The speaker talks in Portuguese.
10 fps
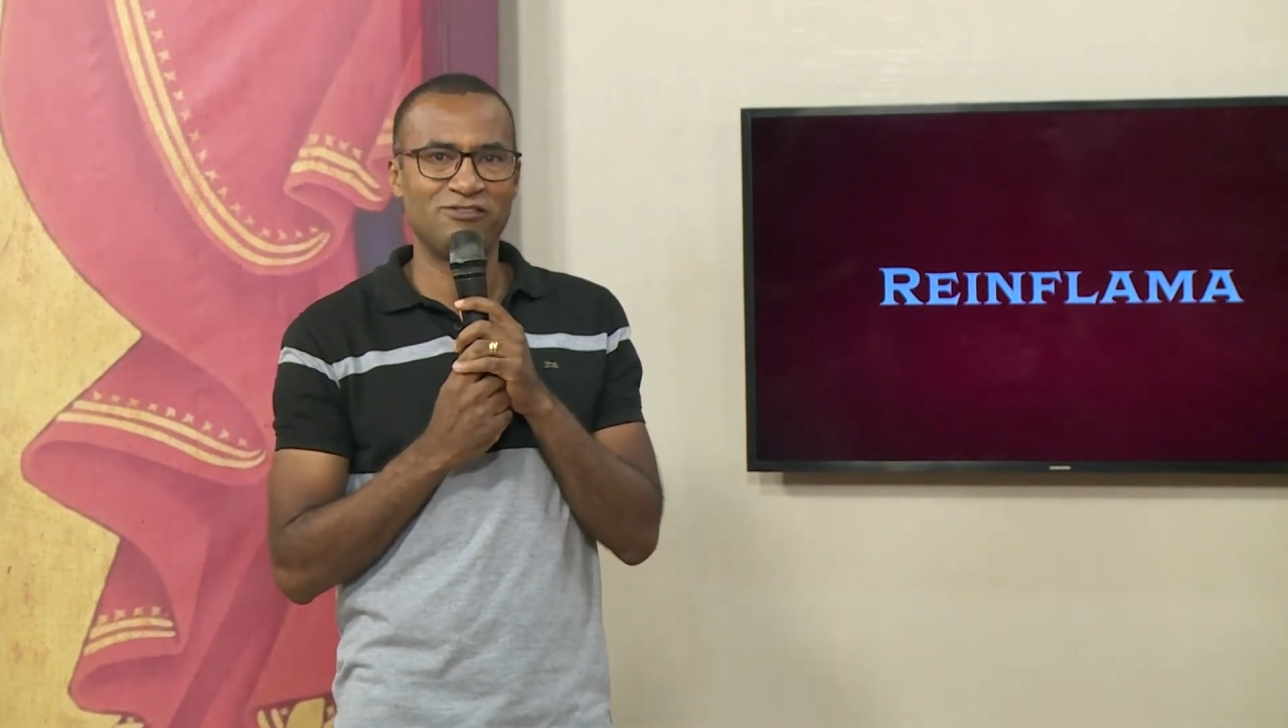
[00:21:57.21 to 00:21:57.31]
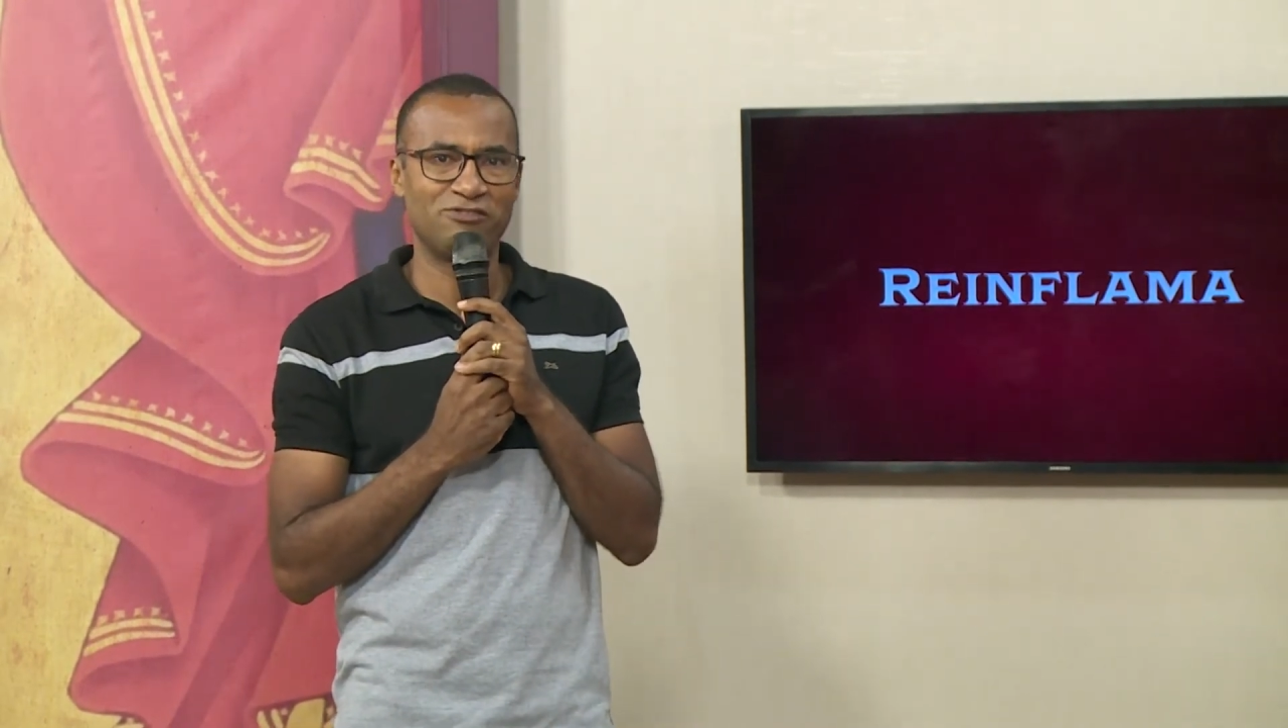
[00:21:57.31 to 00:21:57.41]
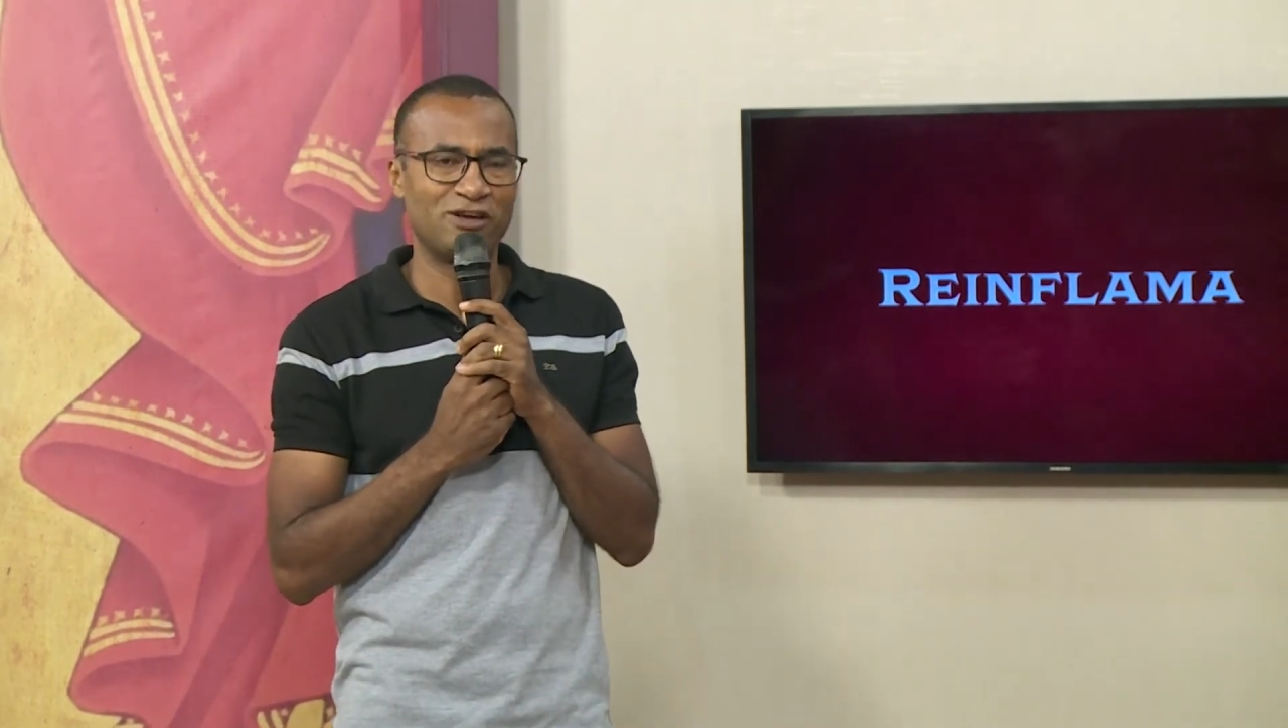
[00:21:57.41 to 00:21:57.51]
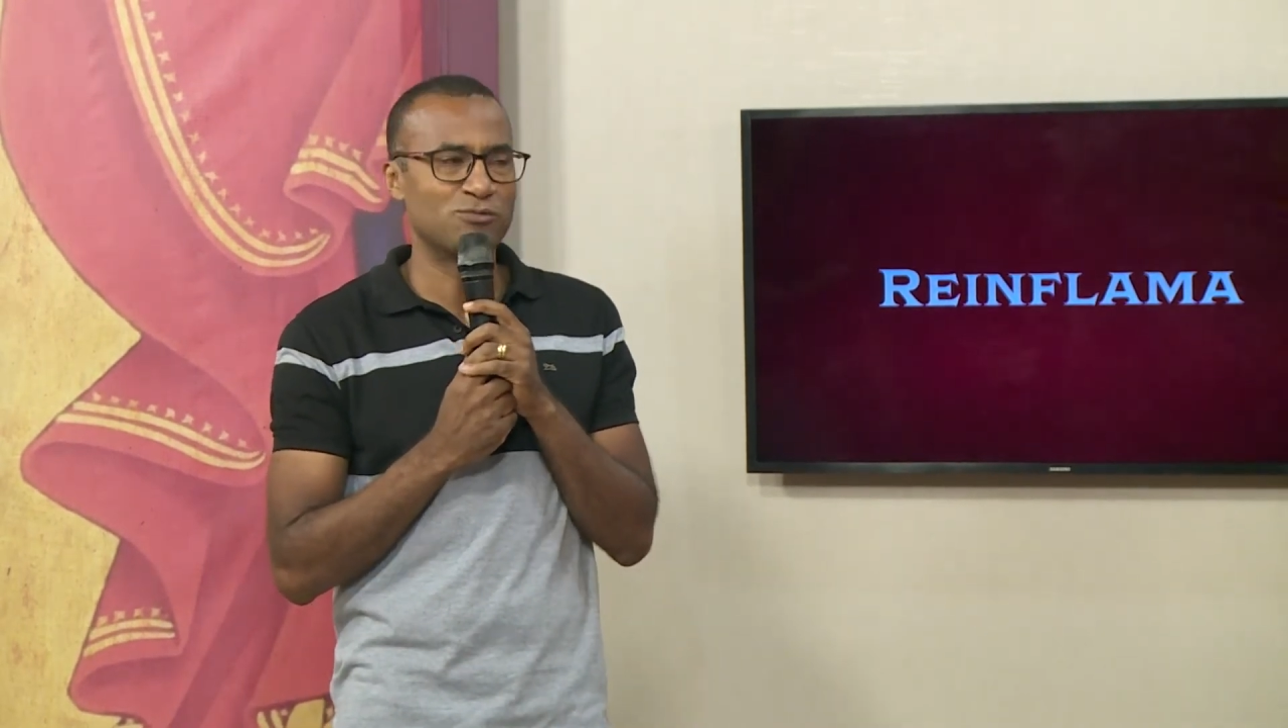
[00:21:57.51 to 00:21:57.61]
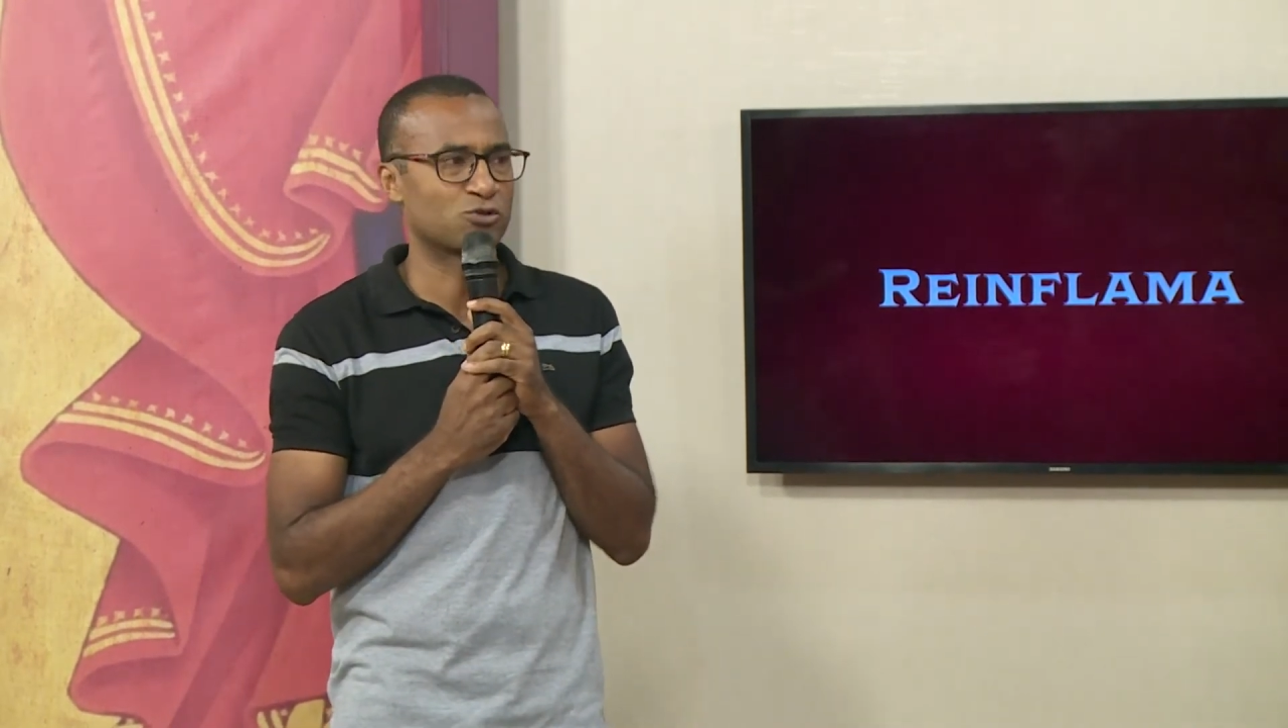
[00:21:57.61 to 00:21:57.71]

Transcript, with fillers: e vivemos